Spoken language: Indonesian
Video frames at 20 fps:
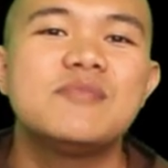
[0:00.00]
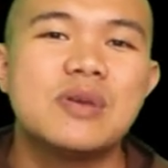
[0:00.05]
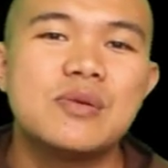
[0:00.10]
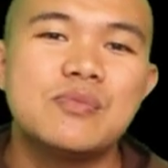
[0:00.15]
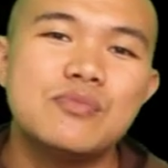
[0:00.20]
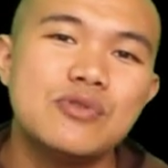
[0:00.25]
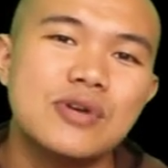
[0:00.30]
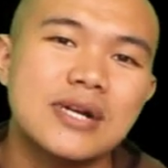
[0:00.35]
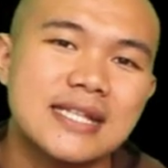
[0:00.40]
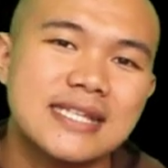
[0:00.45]

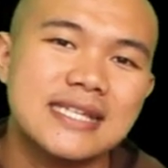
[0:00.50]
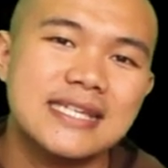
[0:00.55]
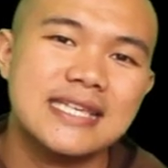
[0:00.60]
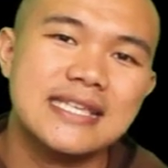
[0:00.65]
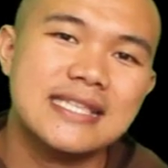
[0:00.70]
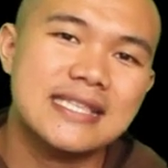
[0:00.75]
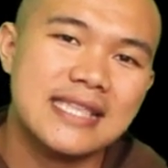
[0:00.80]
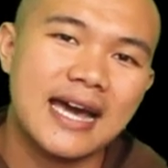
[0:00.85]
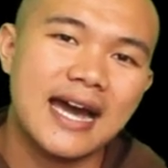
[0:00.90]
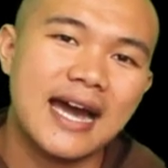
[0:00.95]
membuat
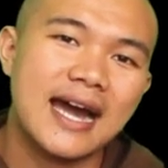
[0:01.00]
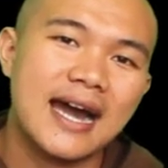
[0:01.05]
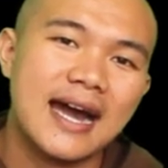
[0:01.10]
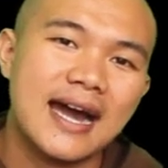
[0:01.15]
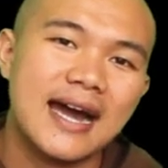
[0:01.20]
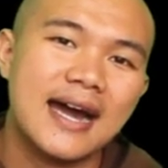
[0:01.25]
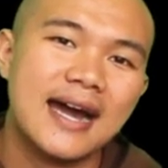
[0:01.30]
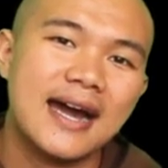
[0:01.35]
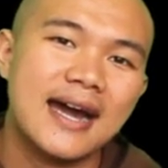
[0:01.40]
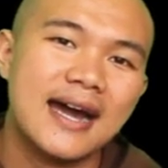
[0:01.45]
kita
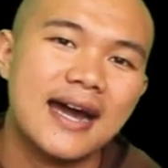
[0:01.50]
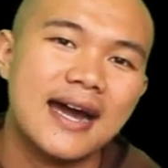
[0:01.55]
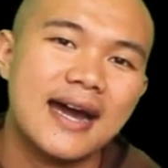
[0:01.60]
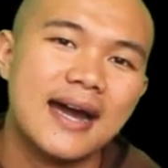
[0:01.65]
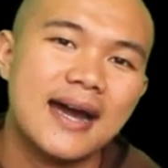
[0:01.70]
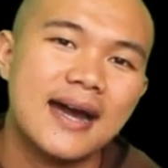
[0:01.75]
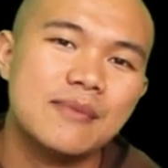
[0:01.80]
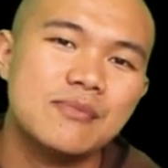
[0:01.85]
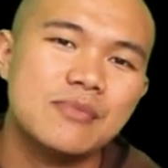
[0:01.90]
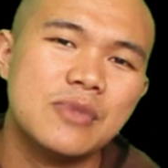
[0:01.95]

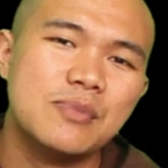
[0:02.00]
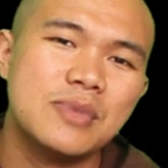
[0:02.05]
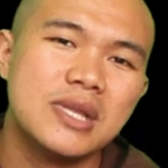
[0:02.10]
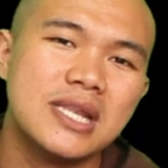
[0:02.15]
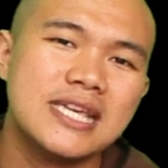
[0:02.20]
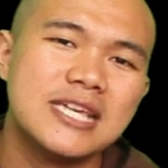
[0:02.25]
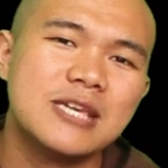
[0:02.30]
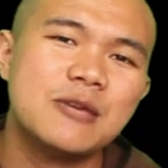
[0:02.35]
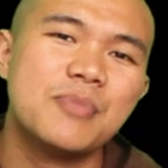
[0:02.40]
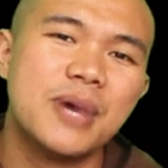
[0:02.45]

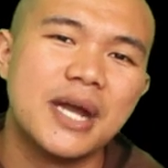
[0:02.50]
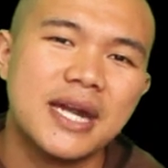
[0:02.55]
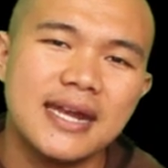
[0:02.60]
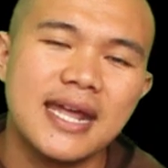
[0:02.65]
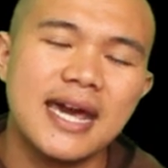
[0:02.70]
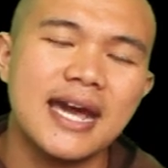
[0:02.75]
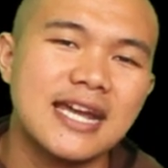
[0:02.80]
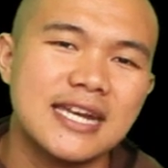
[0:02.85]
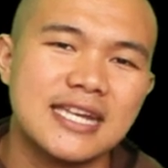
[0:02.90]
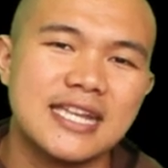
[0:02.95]
memiliki
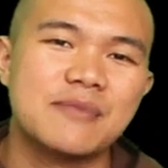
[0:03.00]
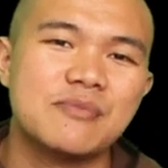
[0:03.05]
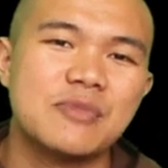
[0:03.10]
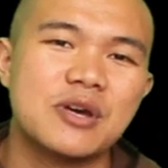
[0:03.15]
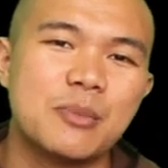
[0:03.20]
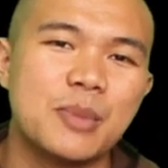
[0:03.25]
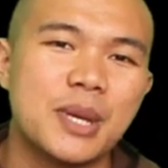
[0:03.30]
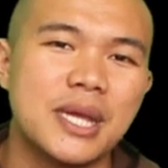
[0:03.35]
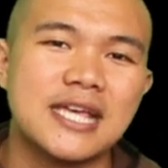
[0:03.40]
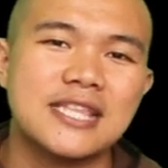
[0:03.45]
pandangan yang
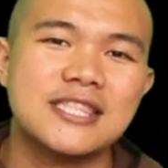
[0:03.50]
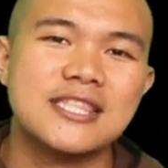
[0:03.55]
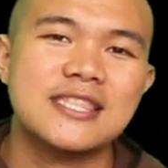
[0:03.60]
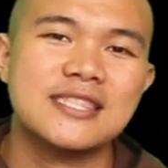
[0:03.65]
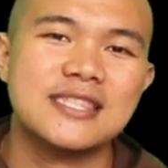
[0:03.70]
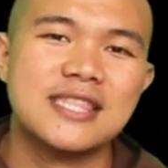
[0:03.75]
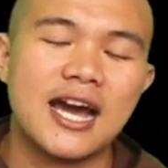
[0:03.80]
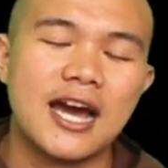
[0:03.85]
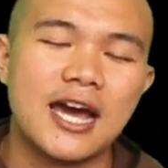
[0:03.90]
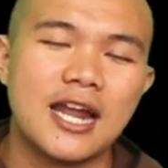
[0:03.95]
berbeda
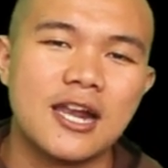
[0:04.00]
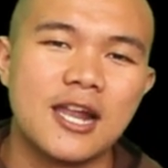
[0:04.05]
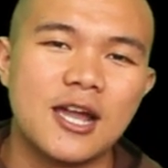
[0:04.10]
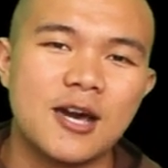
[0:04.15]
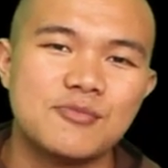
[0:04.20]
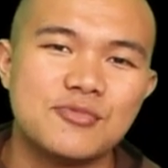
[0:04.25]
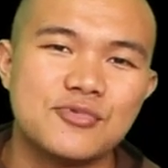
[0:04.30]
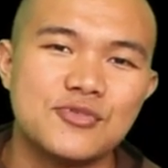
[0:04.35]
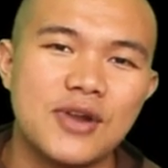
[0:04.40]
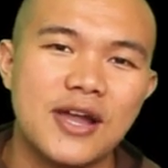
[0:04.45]
tentang
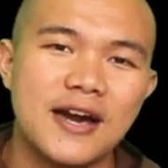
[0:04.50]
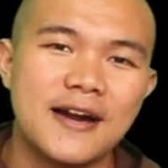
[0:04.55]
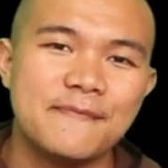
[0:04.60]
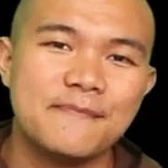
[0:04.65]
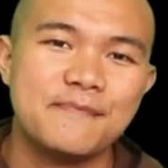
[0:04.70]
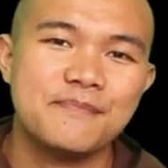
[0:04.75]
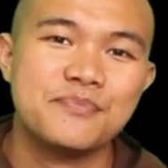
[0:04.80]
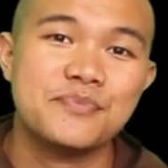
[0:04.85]
Allah pula.